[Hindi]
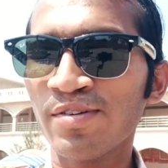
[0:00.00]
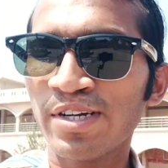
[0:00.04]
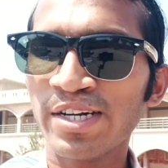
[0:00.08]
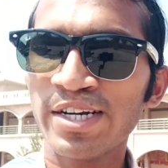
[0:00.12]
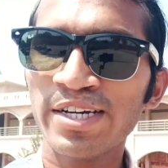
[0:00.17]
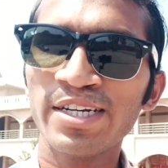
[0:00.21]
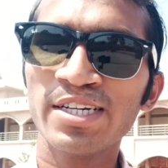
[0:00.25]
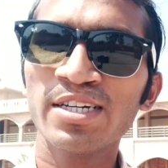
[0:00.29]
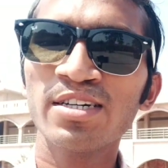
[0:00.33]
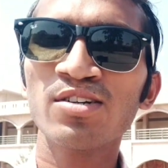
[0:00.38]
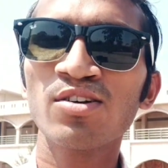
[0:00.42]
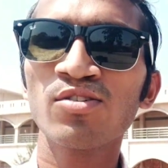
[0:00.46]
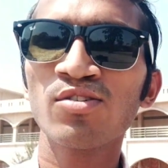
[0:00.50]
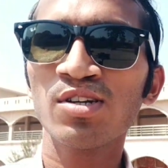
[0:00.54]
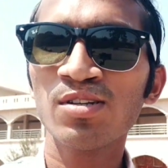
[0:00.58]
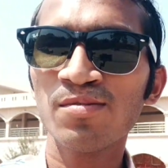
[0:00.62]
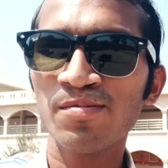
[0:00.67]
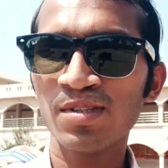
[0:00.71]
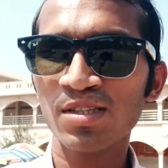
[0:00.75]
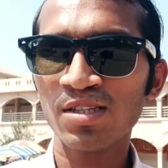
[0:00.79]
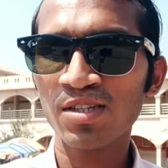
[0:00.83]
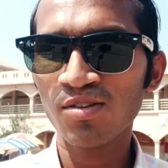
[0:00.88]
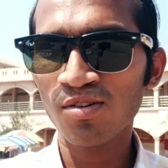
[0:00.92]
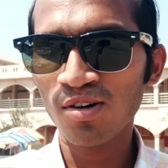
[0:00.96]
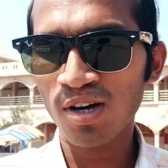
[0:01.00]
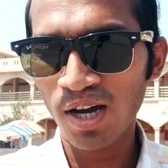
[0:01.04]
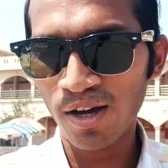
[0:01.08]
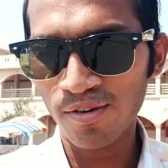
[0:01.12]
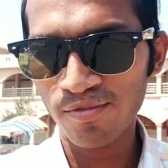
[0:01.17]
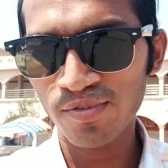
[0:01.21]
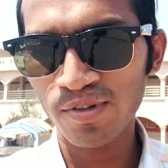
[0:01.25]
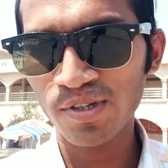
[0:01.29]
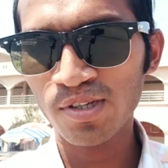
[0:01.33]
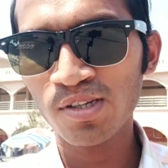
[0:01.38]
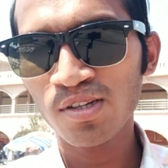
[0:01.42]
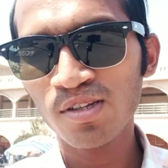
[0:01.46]
वेरायटी की रंगोली मिलती है तो
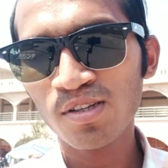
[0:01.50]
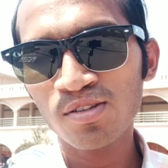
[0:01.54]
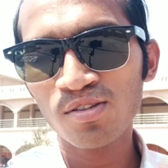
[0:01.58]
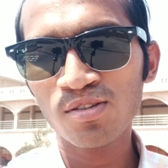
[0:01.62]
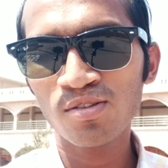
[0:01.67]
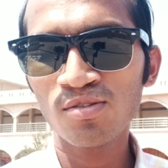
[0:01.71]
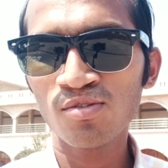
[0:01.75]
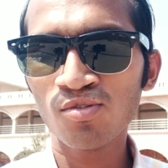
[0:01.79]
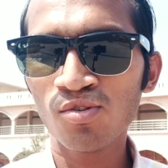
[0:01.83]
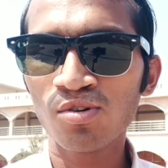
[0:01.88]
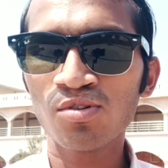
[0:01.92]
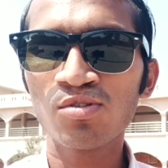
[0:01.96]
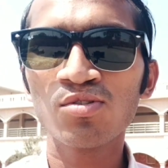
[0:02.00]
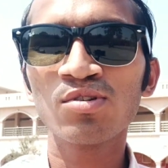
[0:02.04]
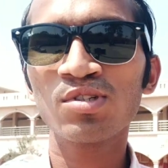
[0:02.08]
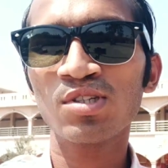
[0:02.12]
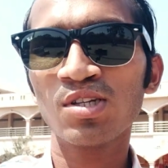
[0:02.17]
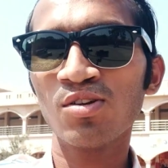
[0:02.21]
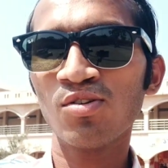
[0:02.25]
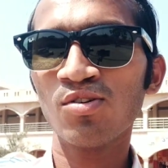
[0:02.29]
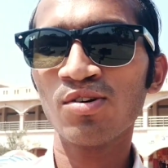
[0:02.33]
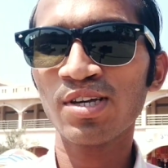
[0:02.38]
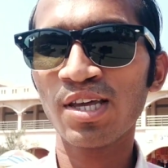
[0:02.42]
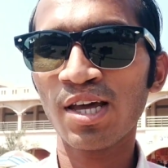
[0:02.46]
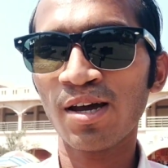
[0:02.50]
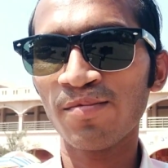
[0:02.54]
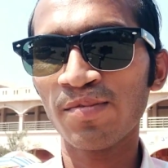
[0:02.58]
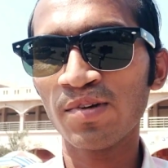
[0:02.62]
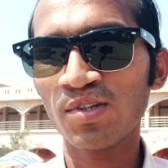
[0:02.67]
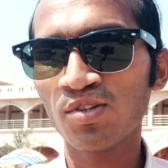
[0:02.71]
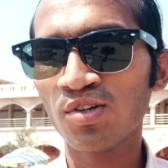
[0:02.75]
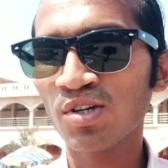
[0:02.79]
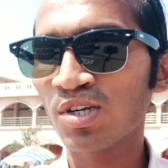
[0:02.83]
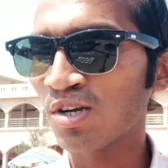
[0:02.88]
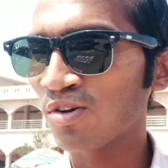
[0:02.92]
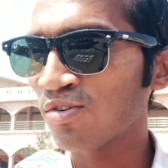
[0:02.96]
काफ़ी दूर दूर से लोग यहाँ
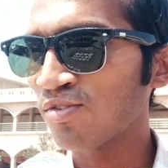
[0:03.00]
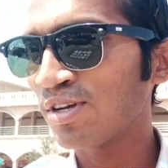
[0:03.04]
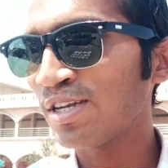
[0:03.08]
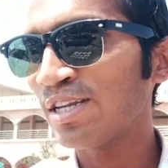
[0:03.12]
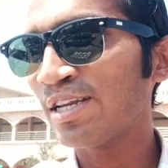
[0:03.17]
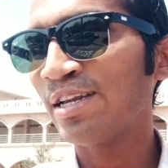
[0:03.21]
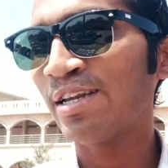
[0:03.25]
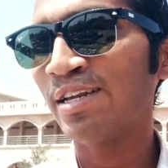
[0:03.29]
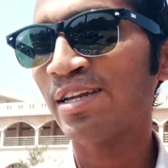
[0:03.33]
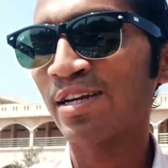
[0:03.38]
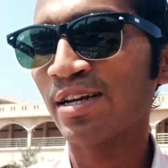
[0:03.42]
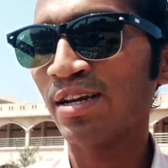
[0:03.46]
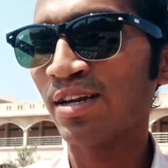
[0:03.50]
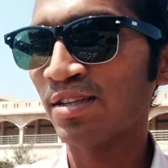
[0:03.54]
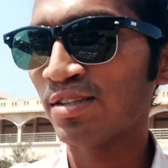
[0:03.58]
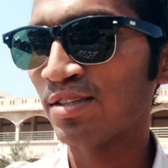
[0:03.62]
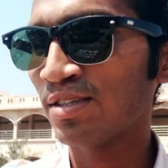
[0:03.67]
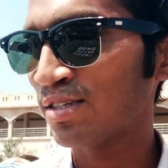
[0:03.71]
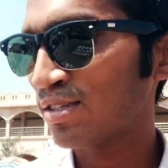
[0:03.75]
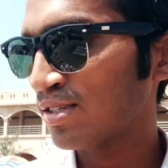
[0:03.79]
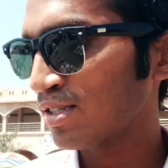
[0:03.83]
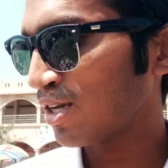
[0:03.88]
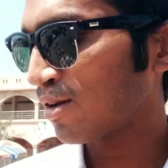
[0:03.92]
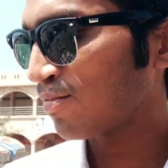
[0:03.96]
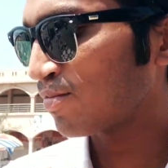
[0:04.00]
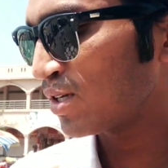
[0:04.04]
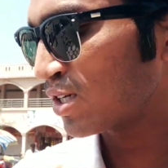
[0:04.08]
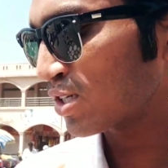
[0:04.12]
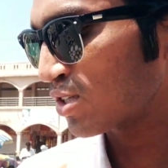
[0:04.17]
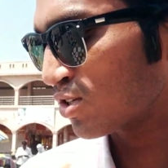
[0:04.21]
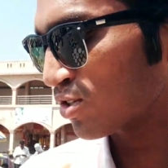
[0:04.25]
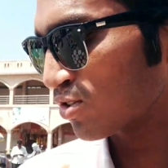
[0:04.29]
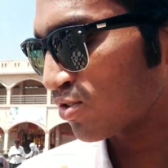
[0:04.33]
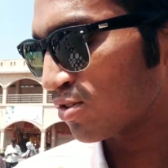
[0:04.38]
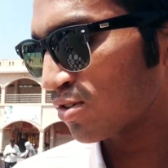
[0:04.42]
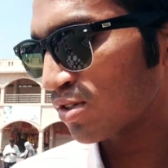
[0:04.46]
पे जो है रंगोली लेने के लिए आते हैं जैसे कि आप
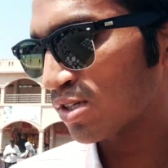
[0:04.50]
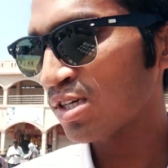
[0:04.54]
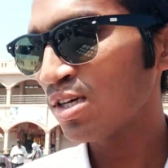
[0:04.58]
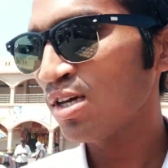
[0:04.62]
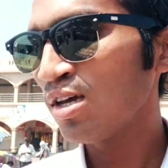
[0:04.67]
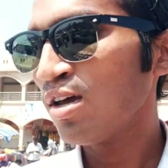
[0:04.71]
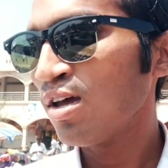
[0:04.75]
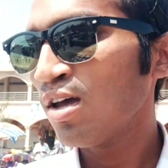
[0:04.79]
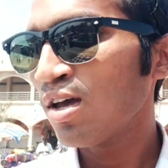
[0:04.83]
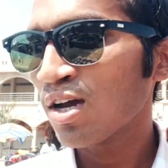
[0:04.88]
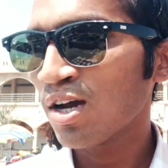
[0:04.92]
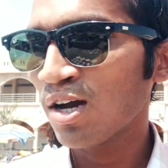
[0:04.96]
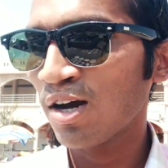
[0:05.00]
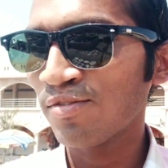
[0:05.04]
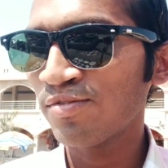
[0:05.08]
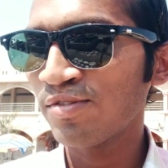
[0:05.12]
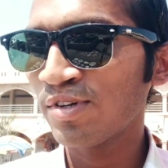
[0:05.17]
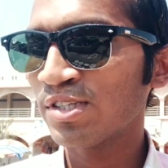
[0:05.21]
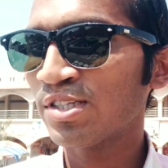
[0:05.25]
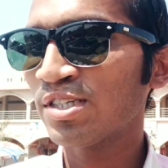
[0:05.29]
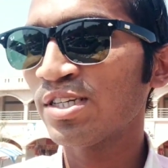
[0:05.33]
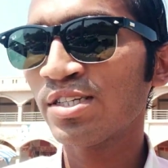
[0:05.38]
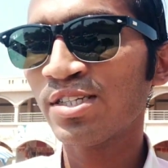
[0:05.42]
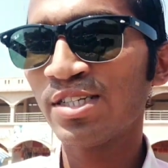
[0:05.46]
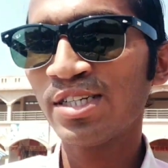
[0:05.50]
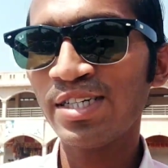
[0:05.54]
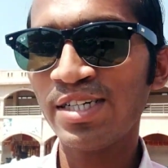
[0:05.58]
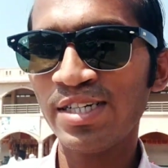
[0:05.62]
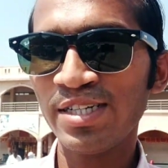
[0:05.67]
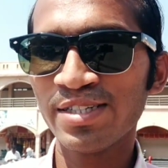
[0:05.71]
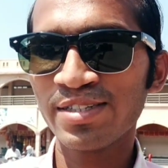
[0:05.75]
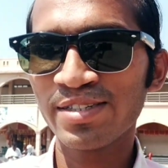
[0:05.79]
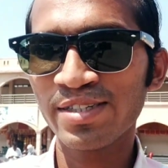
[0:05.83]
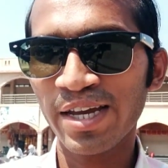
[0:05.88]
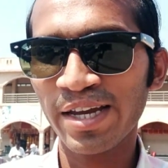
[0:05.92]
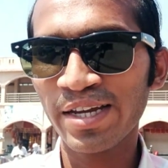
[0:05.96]
देख सकते हो कि काफ़ी अच्छी अच्छी
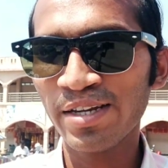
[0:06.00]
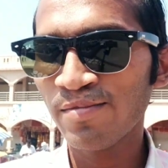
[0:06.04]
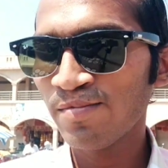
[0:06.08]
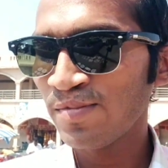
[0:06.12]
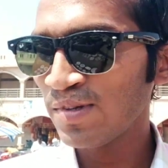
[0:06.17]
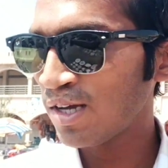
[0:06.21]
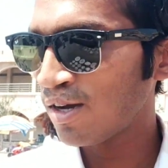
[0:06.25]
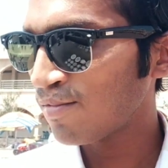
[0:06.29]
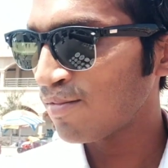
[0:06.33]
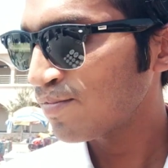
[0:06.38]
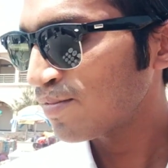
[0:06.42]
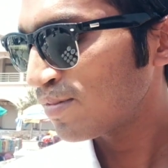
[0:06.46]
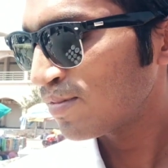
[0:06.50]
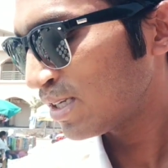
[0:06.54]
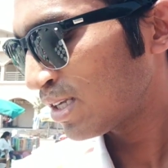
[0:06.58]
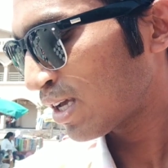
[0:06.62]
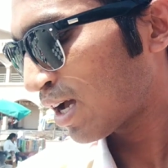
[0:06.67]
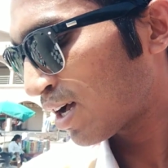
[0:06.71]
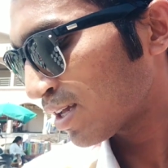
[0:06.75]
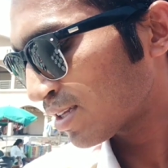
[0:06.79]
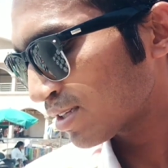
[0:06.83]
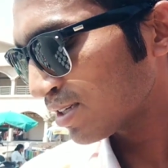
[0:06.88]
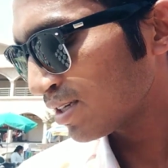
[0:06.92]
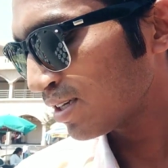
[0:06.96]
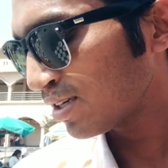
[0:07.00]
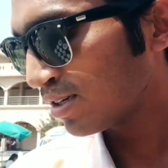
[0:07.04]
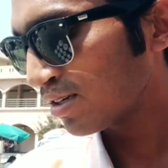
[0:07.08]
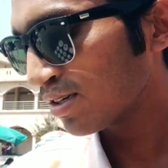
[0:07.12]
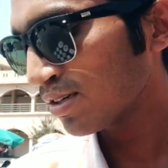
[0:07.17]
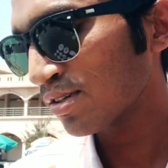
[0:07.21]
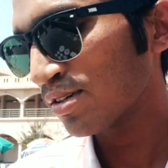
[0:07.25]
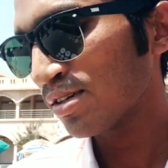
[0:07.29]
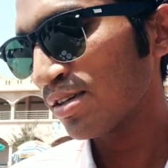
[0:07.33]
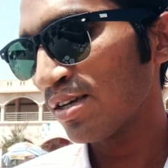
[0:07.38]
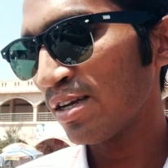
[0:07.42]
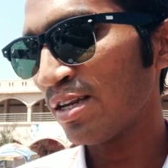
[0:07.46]
डिज़ाइन भी आप यहाँ से
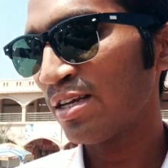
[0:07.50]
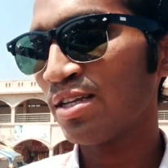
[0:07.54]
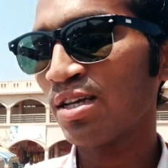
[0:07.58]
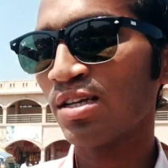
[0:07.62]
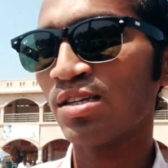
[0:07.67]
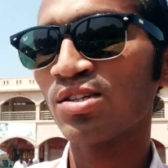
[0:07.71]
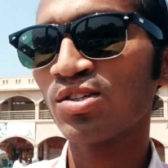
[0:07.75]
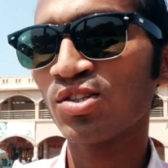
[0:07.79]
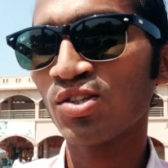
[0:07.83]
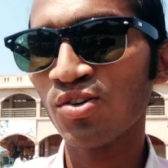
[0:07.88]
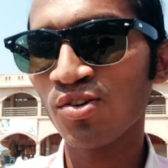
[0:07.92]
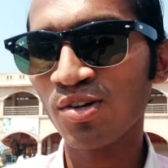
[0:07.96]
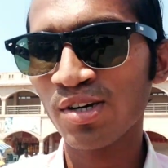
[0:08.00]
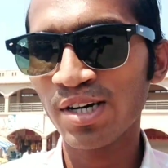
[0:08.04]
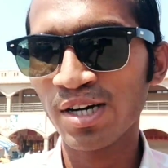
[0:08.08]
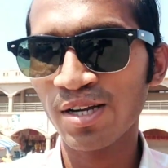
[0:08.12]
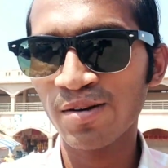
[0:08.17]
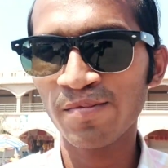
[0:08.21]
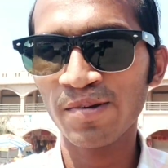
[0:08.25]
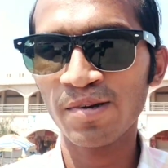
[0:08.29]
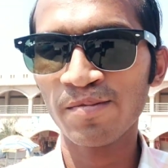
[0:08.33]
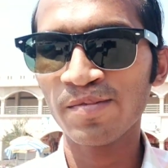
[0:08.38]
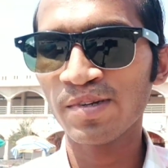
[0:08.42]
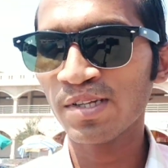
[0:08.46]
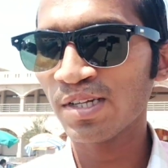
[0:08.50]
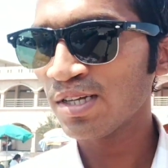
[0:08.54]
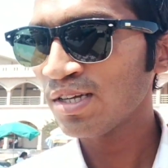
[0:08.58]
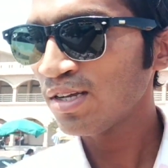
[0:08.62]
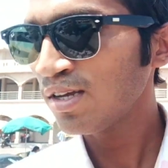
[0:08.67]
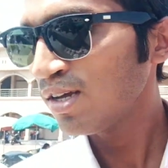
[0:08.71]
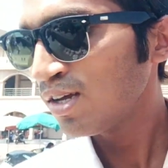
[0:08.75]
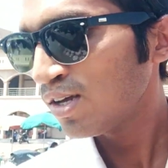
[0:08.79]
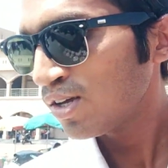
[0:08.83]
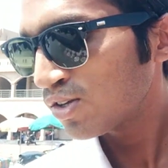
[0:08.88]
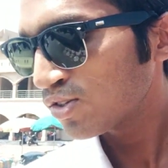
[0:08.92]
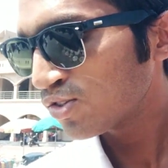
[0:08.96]
ले जा सकते हो और घर पर अपने
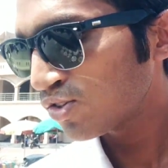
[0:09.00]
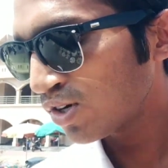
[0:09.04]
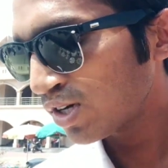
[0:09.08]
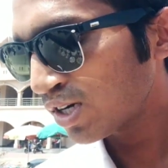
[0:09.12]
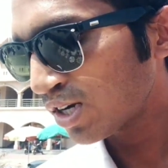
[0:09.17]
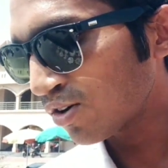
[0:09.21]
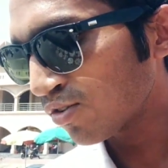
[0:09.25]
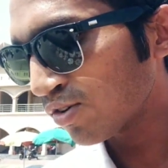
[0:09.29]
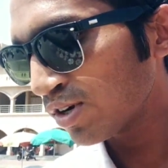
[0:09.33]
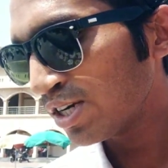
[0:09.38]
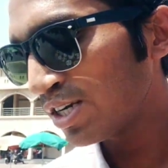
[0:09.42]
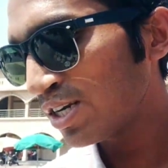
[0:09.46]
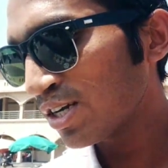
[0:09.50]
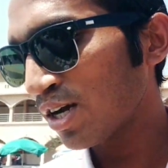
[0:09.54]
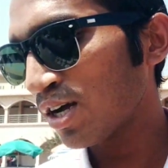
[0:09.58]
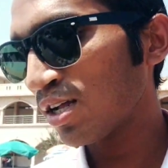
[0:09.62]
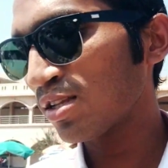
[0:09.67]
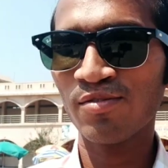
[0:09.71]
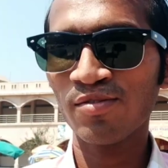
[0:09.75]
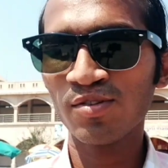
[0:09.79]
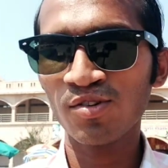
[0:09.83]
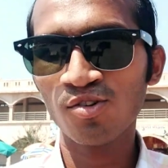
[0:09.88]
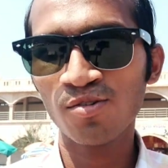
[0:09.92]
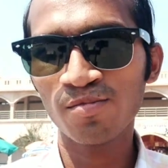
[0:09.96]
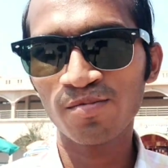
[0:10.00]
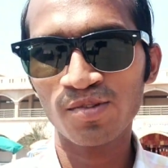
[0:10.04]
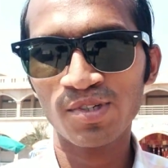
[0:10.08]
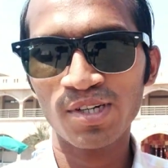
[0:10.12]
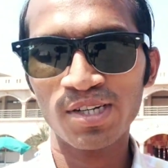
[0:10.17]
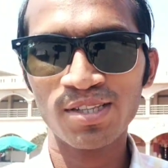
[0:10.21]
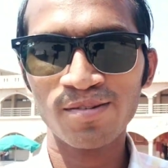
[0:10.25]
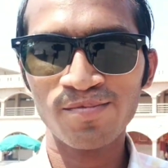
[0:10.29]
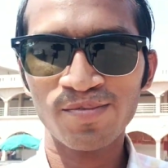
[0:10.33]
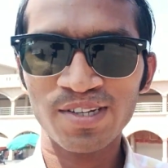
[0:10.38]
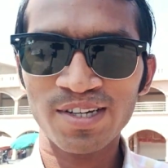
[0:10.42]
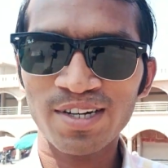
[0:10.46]
जो है रंगोली निकाल सकते हो
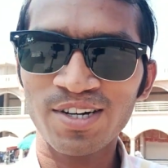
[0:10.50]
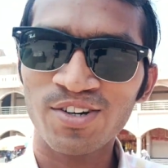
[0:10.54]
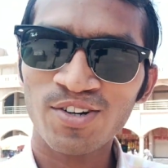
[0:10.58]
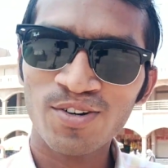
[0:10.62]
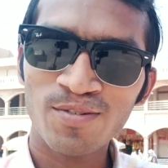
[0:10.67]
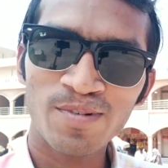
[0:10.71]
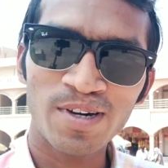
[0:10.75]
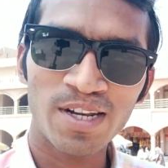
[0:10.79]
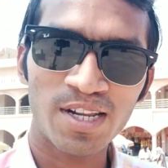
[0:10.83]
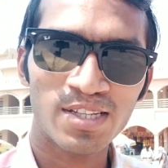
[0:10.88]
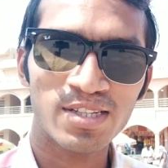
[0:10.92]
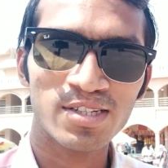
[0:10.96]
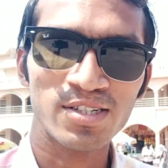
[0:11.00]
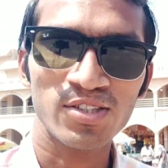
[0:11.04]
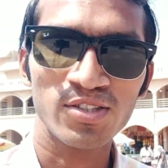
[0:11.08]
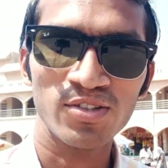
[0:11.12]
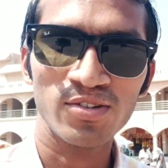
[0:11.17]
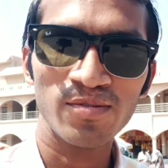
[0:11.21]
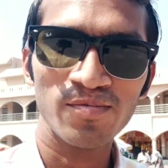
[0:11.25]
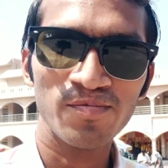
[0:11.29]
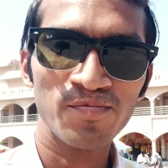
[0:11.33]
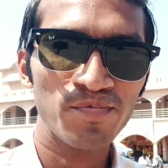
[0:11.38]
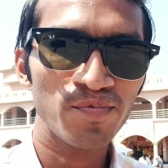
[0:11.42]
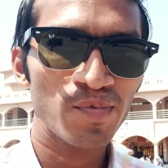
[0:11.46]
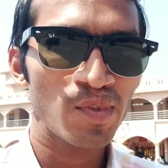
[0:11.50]
खूबसूरत अपने घर को बना सकते हो